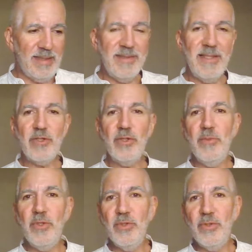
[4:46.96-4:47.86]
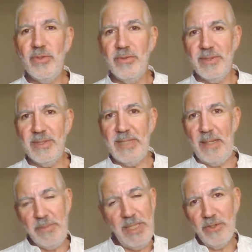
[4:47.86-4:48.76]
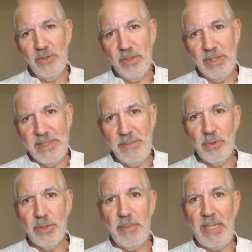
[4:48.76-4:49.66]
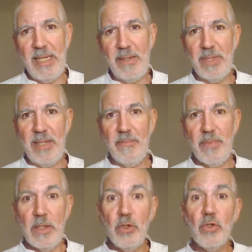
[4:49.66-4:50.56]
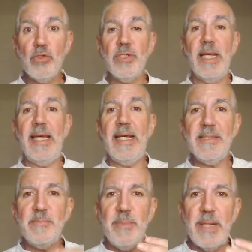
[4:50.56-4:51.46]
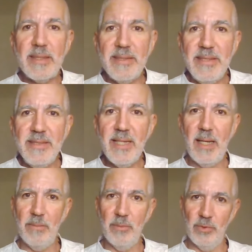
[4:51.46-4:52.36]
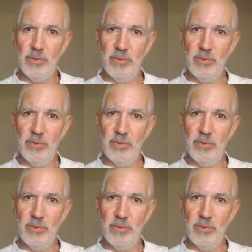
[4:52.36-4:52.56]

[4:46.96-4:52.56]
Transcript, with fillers: En cierto modo, cambiando el tipo de palabra, nos expertizamos,